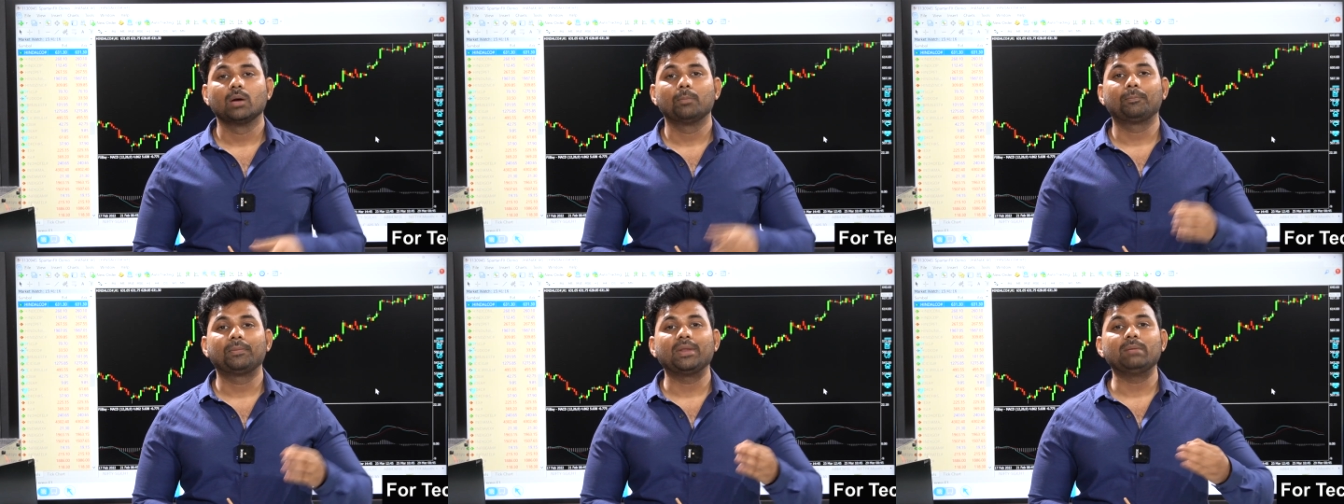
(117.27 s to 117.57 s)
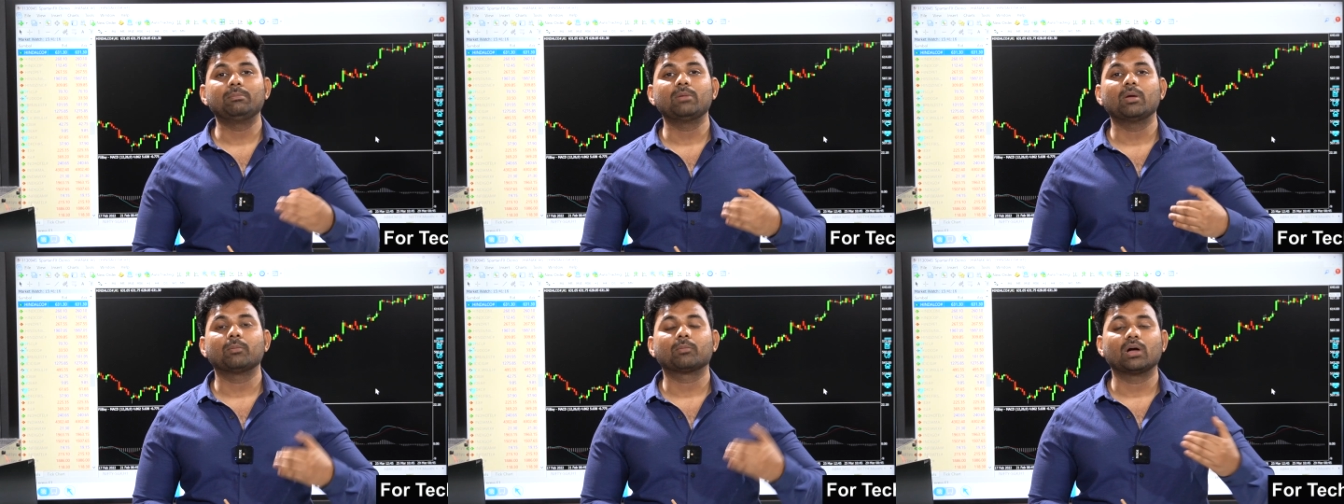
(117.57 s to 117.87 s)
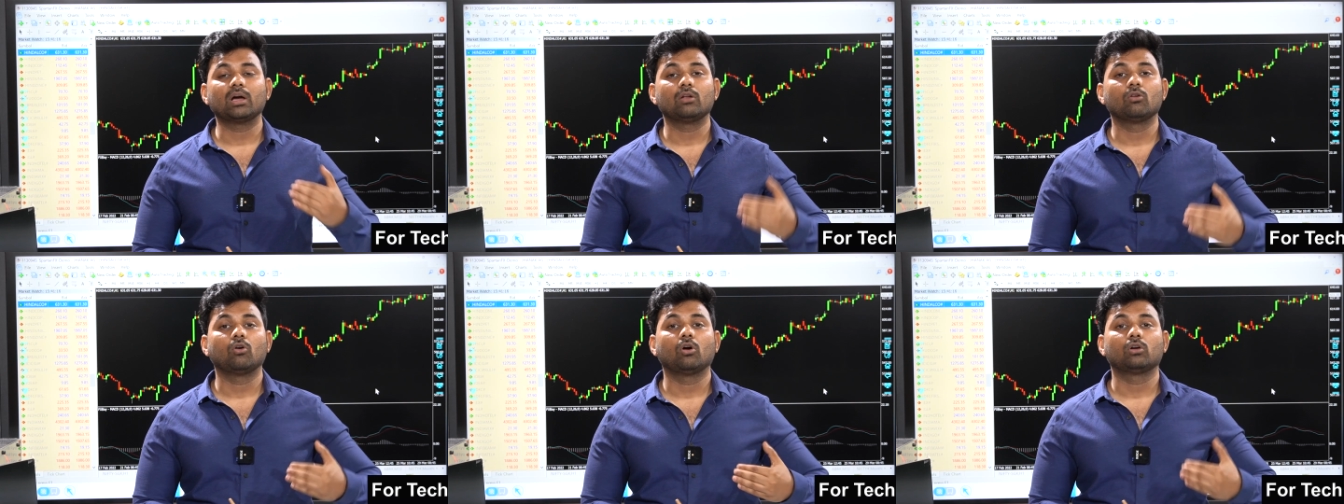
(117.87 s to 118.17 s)
प्रीमियम
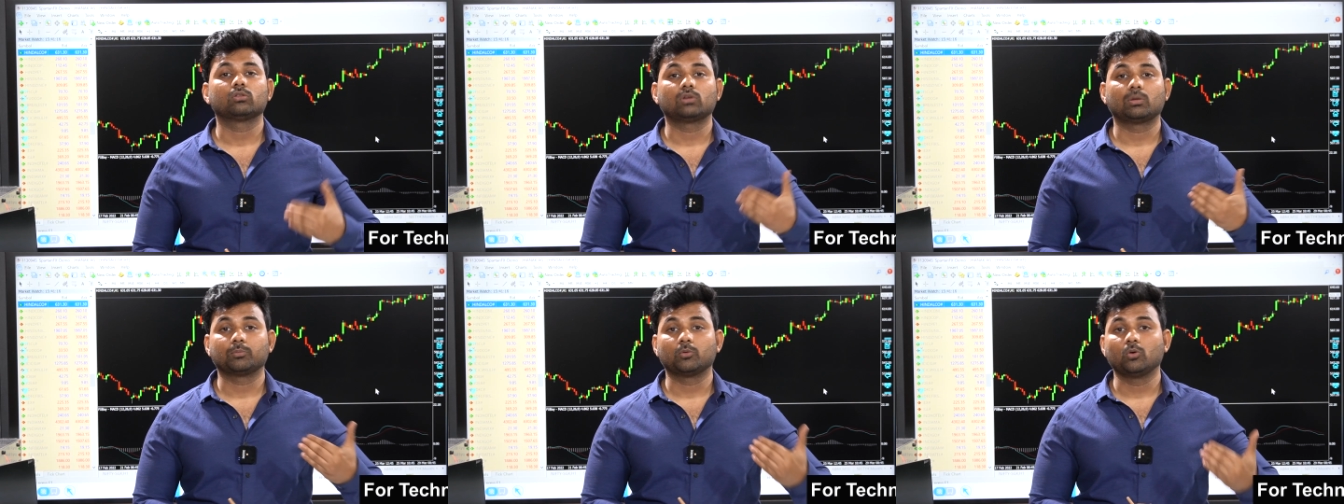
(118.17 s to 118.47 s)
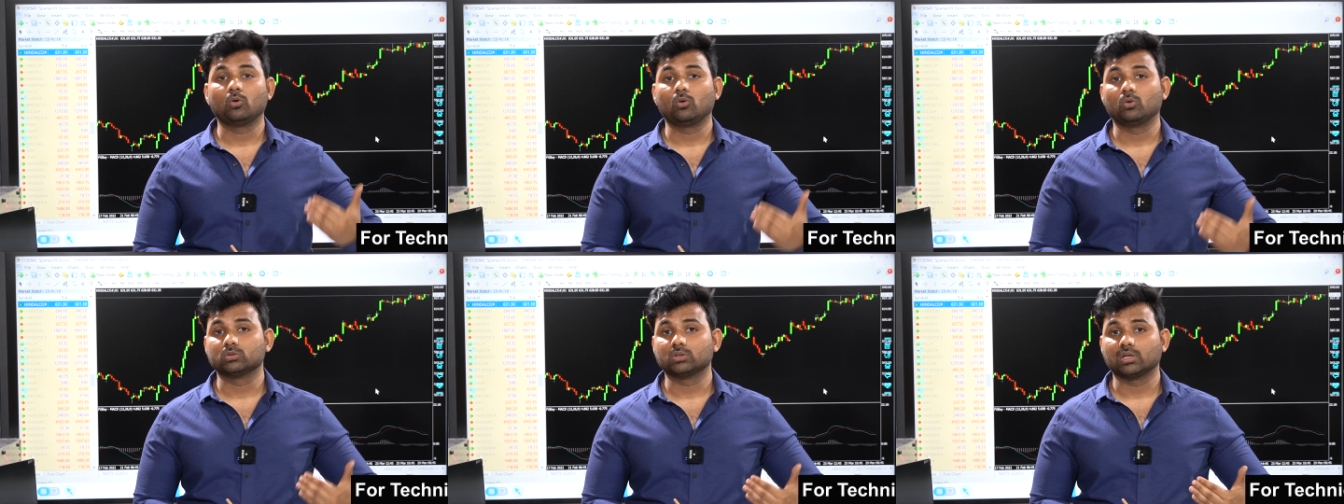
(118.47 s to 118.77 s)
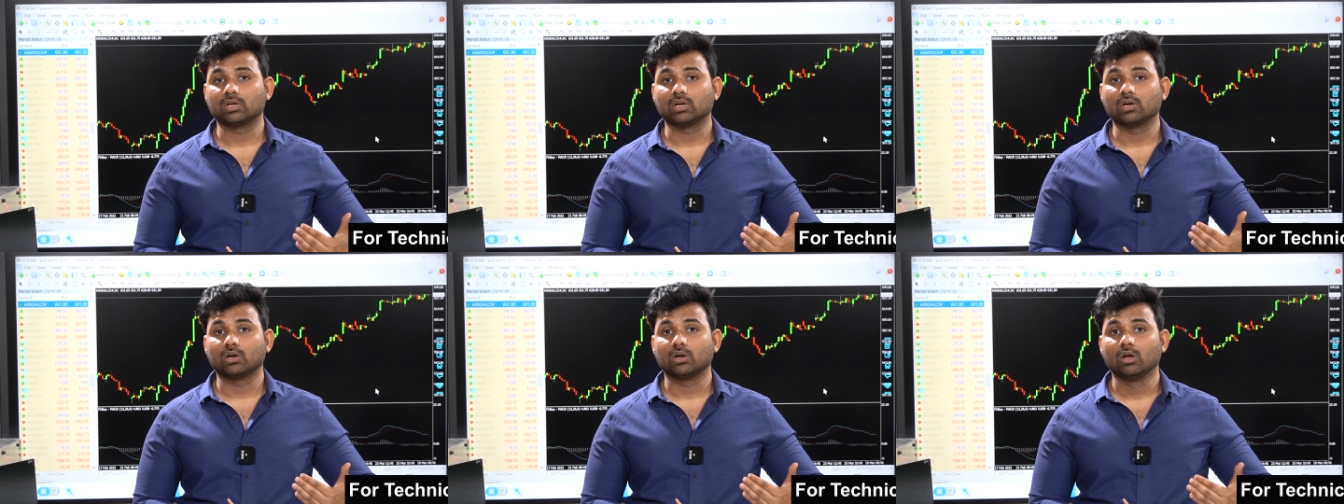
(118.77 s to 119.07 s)
का लॉस आपको होता
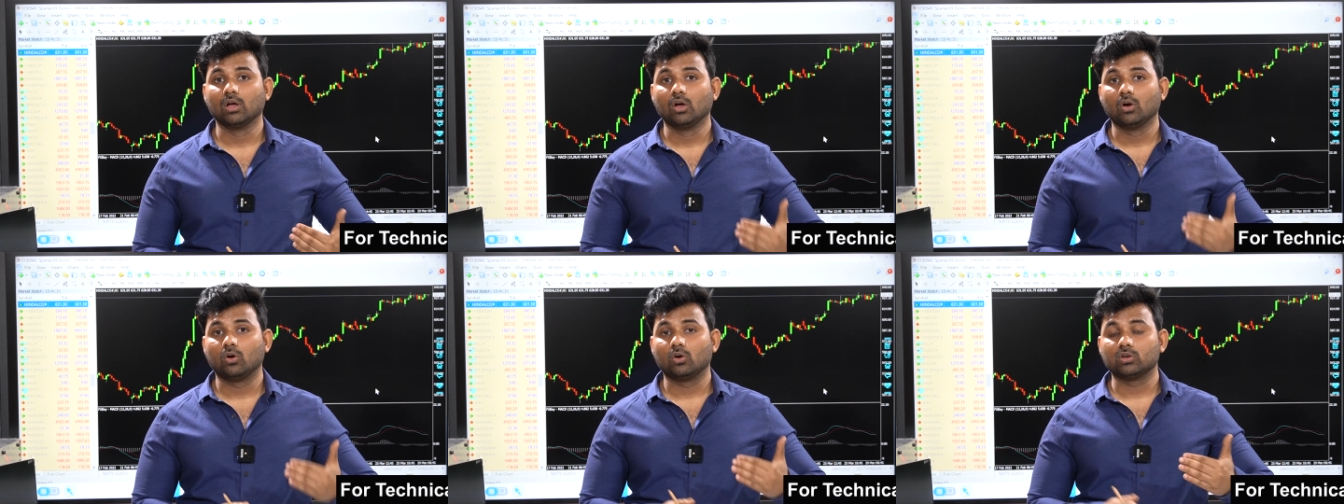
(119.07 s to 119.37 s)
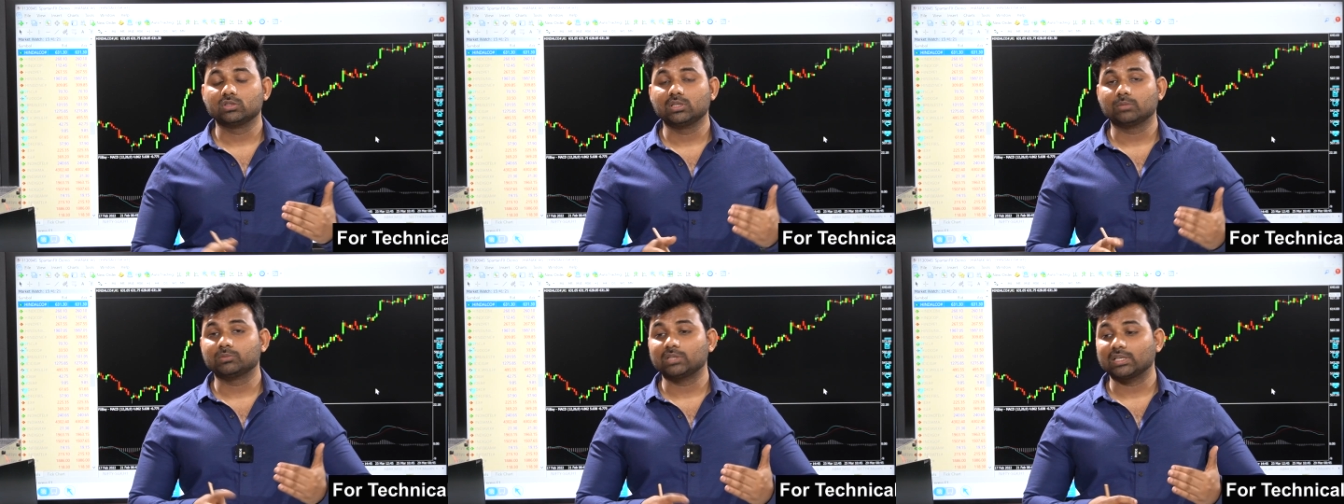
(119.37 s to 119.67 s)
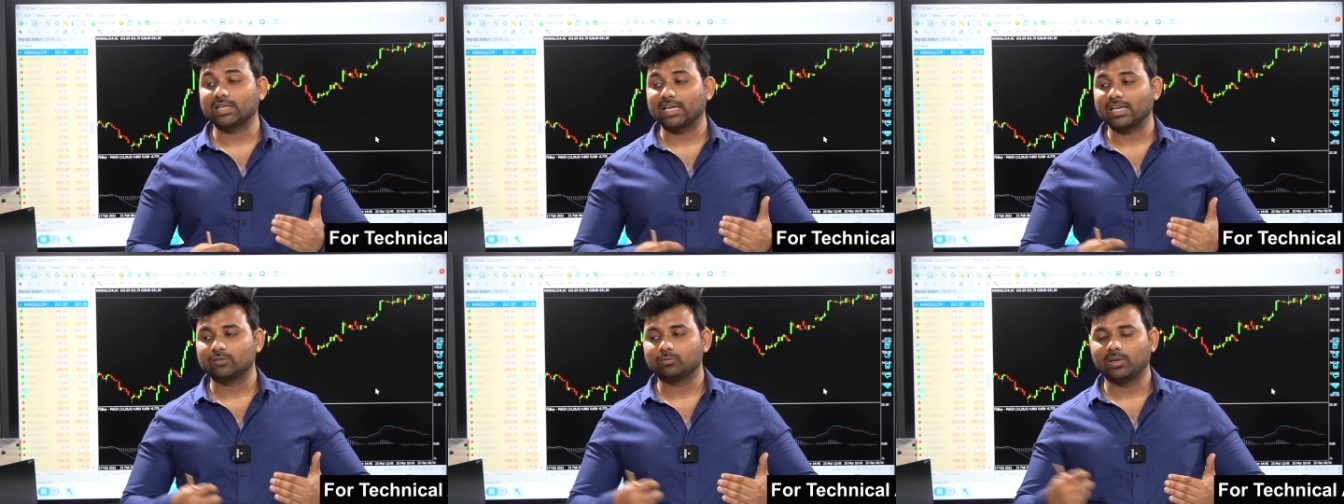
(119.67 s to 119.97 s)
रहा और जब
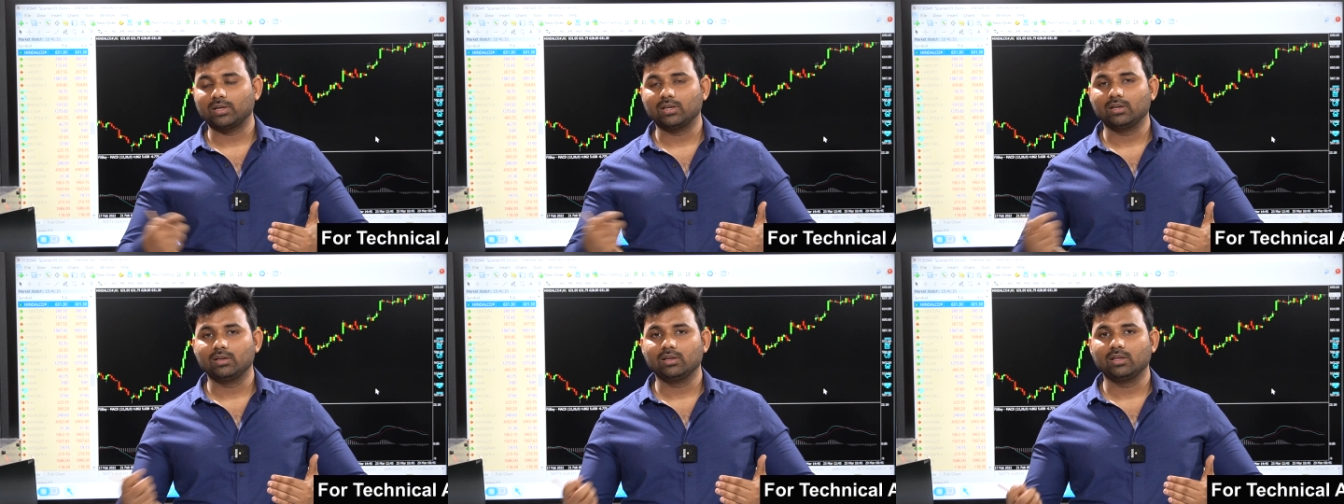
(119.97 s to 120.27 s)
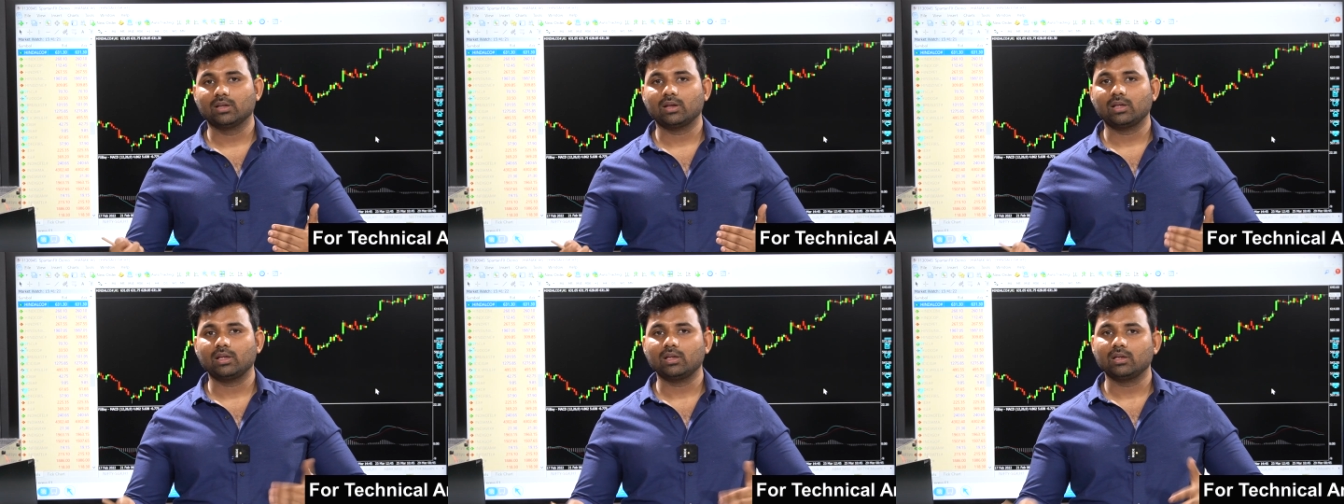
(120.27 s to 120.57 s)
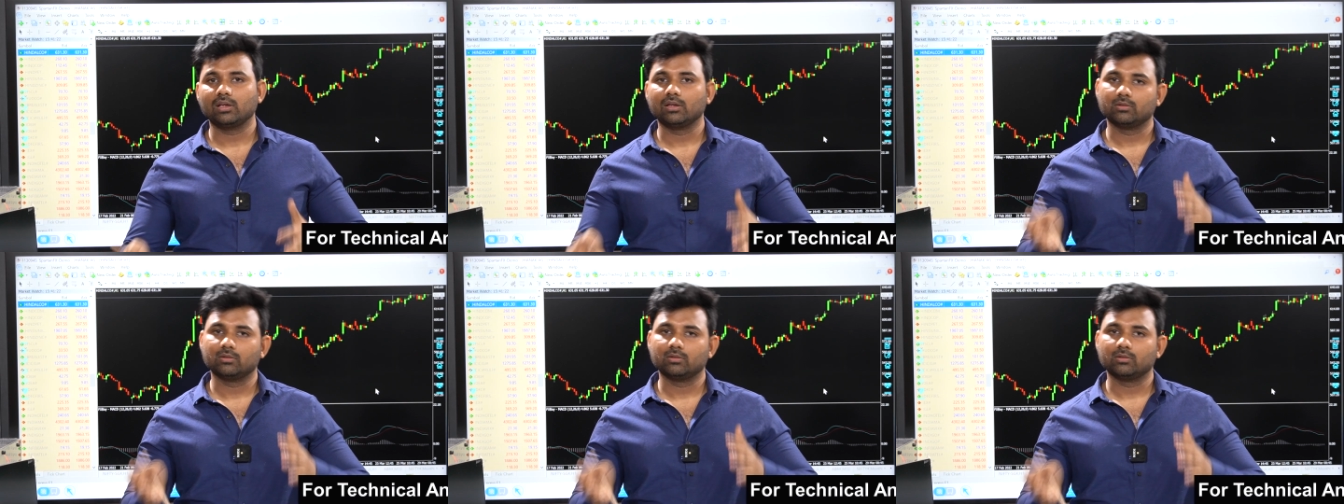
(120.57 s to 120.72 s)
तक एक्सपायरी नियर आई